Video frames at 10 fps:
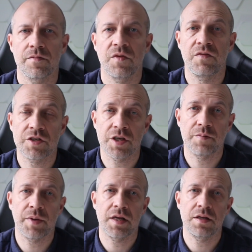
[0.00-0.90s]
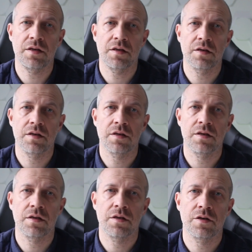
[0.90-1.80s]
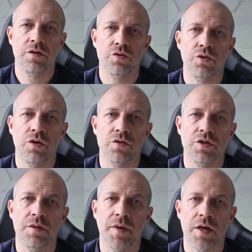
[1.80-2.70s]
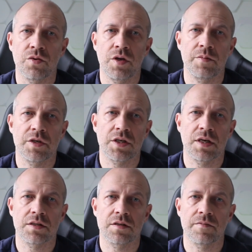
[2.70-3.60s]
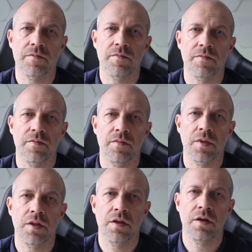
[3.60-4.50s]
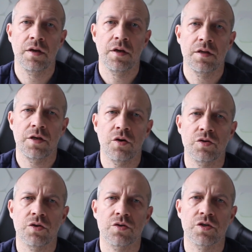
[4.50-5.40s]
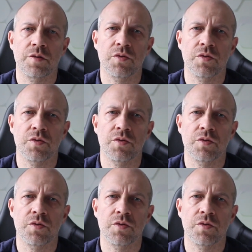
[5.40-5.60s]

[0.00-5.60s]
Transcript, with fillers: wyczerpani, czując, że marnujemy czas. Nie chodzi o to, że